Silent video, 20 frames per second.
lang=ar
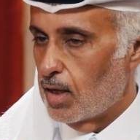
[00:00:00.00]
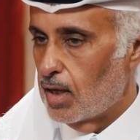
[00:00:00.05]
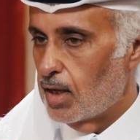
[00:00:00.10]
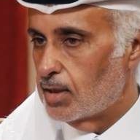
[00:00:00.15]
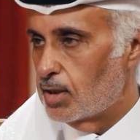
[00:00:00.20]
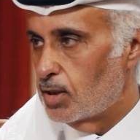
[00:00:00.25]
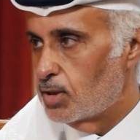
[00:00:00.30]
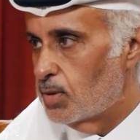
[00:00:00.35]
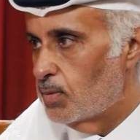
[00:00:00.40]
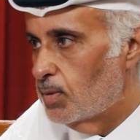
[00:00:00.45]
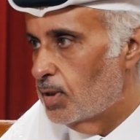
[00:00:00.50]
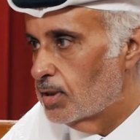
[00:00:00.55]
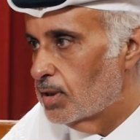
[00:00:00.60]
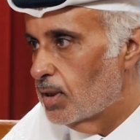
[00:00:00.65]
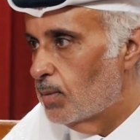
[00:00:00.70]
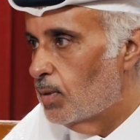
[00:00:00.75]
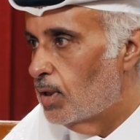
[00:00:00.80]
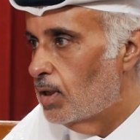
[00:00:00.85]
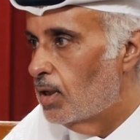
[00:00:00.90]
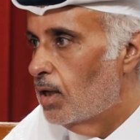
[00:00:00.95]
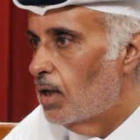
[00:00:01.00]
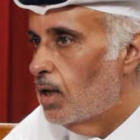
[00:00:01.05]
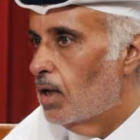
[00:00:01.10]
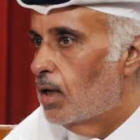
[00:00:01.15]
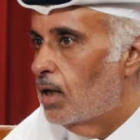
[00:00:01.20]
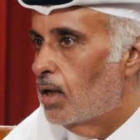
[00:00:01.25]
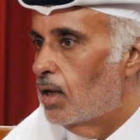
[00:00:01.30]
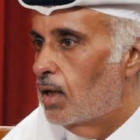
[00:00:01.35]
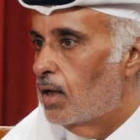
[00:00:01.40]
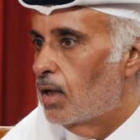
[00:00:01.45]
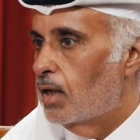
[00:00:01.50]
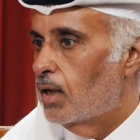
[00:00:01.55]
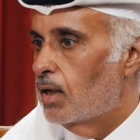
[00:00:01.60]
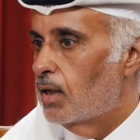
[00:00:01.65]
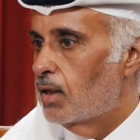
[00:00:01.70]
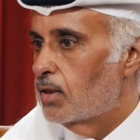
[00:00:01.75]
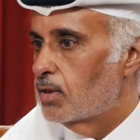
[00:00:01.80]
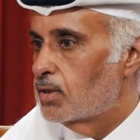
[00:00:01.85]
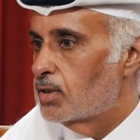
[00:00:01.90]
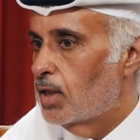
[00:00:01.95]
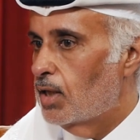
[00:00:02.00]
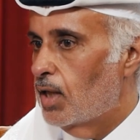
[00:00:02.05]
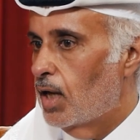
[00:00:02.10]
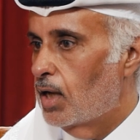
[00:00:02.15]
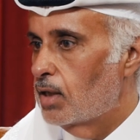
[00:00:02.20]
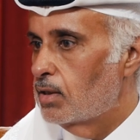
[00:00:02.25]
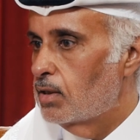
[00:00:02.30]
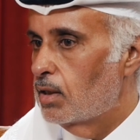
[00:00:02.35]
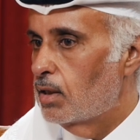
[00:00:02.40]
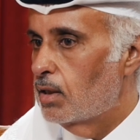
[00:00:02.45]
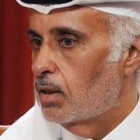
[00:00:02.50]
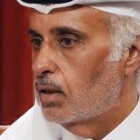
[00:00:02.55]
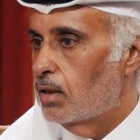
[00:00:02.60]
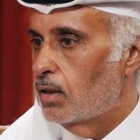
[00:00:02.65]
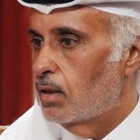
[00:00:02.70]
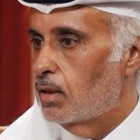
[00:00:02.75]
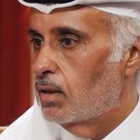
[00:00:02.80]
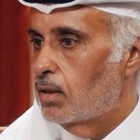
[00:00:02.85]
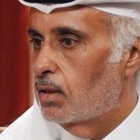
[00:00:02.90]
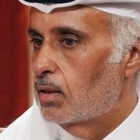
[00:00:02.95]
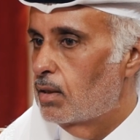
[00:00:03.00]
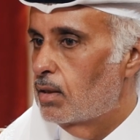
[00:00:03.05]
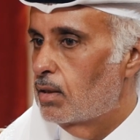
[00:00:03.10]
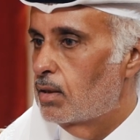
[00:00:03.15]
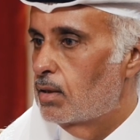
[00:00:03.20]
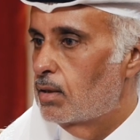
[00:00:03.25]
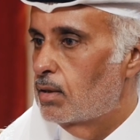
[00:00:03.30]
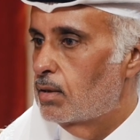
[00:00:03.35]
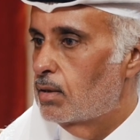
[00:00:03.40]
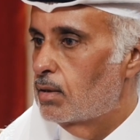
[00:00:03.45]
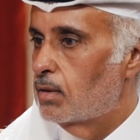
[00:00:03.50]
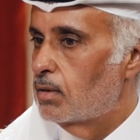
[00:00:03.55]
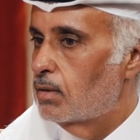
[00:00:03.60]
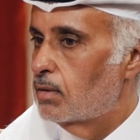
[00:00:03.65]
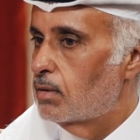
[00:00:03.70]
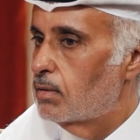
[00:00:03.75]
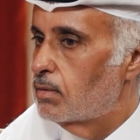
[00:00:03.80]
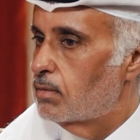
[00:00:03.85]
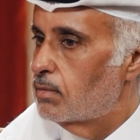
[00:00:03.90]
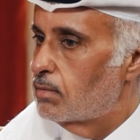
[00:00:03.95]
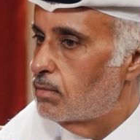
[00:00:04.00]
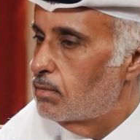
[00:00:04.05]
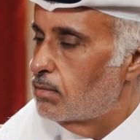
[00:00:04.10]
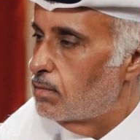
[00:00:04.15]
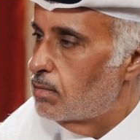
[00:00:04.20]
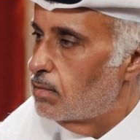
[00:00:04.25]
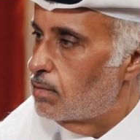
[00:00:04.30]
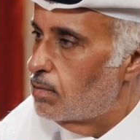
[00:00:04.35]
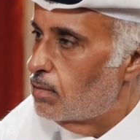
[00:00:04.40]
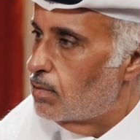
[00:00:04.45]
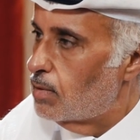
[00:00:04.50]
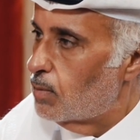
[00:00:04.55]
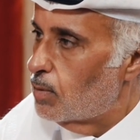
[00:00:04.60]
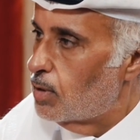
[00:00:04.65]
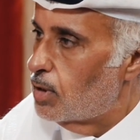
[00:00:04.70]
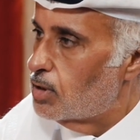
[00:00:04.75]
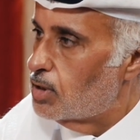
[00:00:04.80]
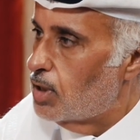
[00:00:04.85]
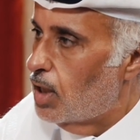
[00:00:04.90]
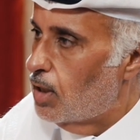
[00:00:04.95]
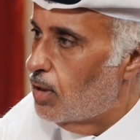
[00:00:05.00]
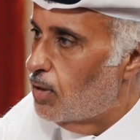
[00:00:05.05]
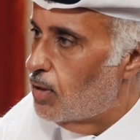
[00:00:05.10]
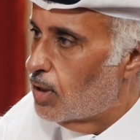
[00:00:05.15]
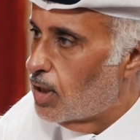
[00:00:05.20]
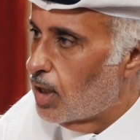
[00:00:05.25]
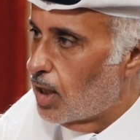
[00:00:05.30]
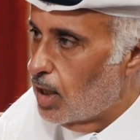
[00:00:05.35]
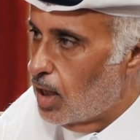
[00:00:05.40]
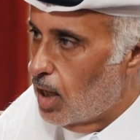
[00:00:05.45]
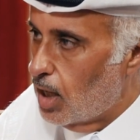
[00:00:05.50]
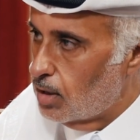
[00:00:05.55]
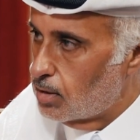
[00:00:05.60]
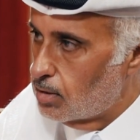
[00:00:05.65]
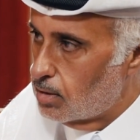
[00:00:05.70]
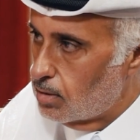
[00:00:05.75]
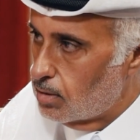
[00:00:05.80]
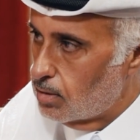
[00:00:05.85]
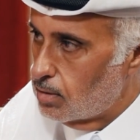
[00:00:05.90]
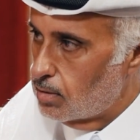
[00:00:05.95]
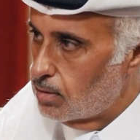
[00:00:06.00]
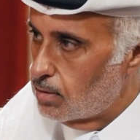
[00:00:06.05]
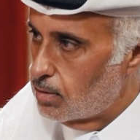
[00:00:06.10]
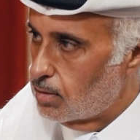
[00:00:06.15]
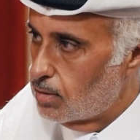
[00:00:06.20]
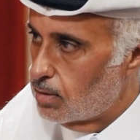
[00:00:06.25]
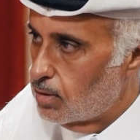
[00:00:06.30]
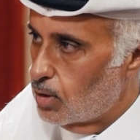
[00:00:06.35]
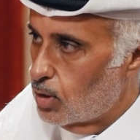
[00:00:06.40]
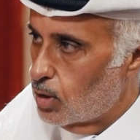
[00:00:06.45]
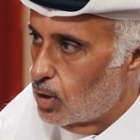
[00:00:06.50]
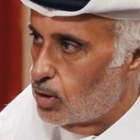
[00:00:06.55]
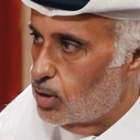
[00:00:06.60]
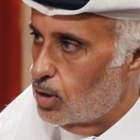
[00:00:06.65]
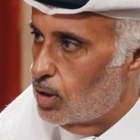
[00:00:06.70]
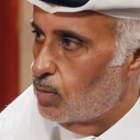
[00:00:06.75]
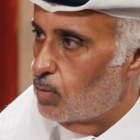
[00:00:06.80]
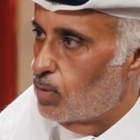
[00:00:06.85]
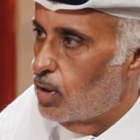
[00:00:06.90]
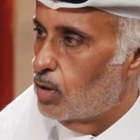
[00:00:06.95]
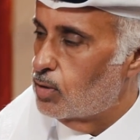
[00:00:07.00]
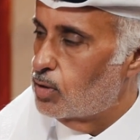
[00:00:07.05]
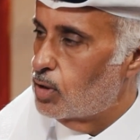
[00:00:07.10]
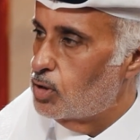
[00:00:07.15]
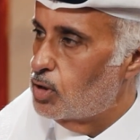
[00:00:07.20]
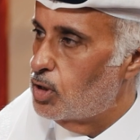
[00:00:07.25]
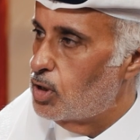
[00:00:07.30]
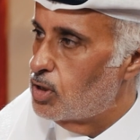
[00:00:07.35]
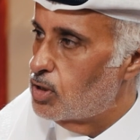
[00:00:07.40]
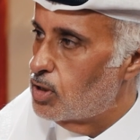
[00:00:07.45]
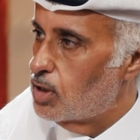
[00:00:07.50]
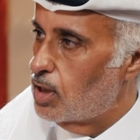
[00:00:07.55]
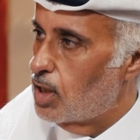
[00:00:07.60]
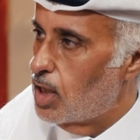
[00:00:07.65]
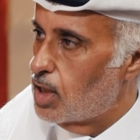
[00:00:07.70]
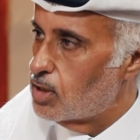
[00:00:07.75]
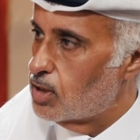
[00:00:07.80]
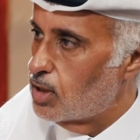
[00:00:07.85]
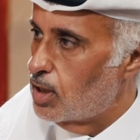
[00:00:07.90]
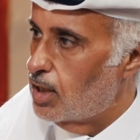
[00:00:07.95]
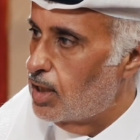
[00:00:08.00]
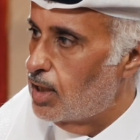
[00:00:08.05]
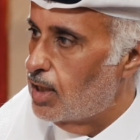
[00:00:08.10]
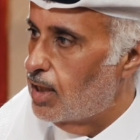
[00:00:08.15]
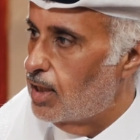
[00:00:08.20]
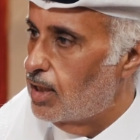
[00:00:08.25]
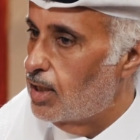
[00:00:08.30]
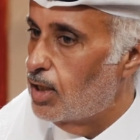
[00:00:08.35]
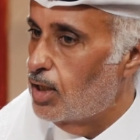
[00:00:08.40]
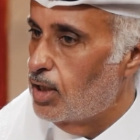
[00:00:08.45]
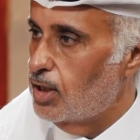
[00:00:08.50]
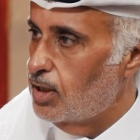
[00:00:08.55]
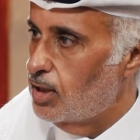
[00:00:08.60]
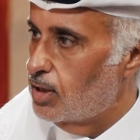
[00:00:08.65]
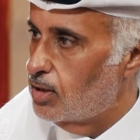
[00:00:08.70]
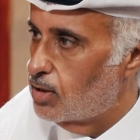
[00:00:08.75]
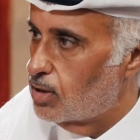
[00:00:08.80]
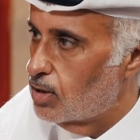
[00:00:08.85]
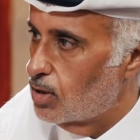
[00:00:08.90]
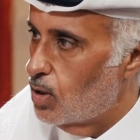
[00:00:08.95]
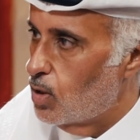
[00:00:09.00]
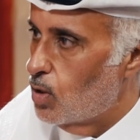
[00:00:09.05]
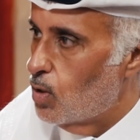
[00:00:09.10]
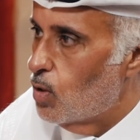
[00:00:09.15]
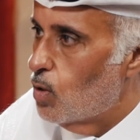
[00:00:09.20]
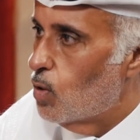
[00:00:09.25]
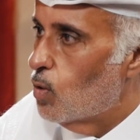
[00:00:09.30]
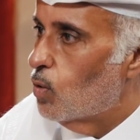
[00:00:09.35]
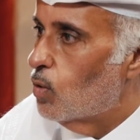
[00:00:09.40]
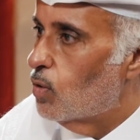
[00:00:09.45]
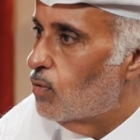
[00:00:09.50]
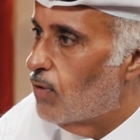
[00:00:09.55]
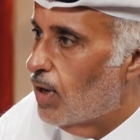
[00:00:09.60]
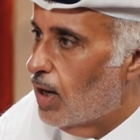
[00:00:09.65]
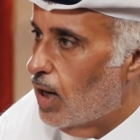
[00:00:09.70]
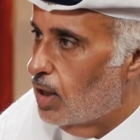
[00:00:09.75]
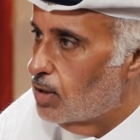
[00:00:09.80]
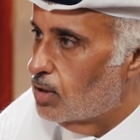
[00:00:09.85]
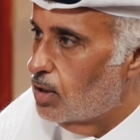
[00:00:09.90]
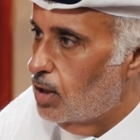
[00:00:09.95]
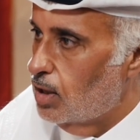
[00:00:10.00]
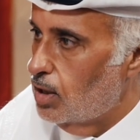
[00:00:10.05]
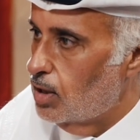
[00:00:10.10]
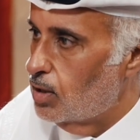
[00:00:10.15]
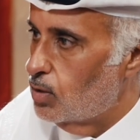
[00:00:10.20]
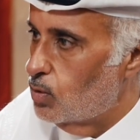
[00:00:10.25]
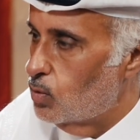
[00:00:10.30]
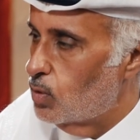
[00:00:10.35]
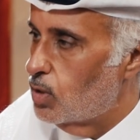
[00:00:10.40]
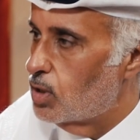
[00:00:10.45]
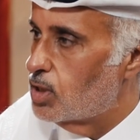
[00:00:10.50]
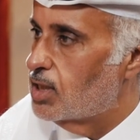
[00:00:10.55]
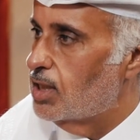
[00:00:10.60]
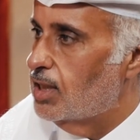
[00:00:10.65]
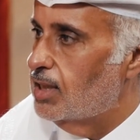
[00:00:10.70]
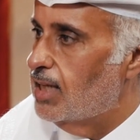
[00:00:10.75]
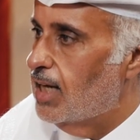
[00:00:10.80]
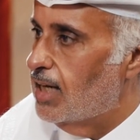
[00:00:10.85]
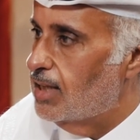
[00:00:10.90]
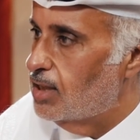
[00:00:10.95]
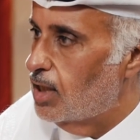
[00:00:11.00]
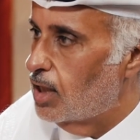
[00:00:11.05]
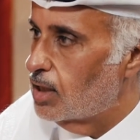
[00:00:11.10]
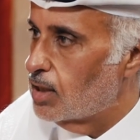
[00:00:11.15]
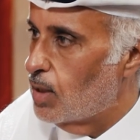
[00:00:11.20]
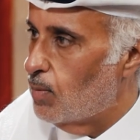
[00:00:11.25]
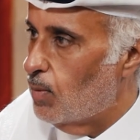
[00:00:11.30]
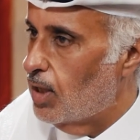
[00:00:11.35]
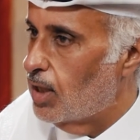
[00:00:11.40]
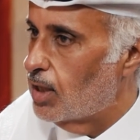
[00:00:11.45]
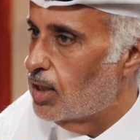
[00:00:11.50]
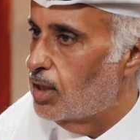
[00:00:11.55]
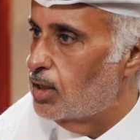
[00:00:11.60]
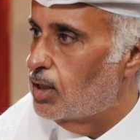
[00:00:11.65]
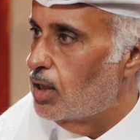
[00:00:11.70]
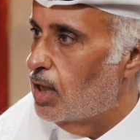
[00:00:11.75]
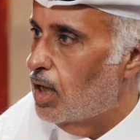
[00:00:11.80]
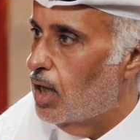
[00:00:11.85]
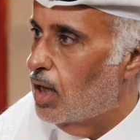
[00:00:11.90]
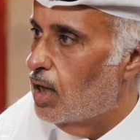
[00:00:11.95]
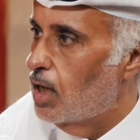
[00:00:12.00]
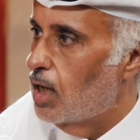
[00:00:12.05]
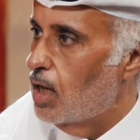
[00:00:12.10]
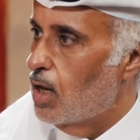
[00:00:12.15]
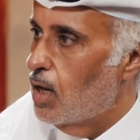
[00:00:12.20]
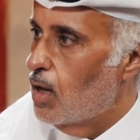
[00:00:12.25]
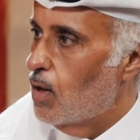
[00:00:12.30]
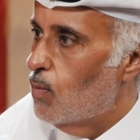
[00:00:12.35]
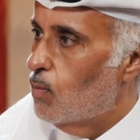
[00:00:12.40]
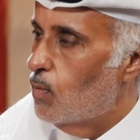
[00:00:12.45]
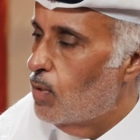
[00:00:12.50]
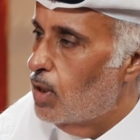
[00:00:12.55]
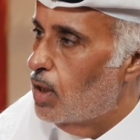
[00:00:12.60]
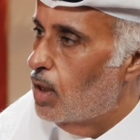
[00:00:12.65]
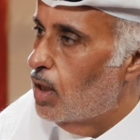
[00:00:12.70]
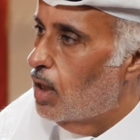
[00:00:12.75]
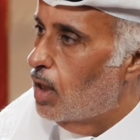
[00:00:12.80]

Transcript: قناة الجميع طبعا آه، أستاذ عادل آه، نبغى نرجع للذكريات القديمة تجهيز الناس للعيد فرحة العيد والاستعداد له طبعا أكيد أنه من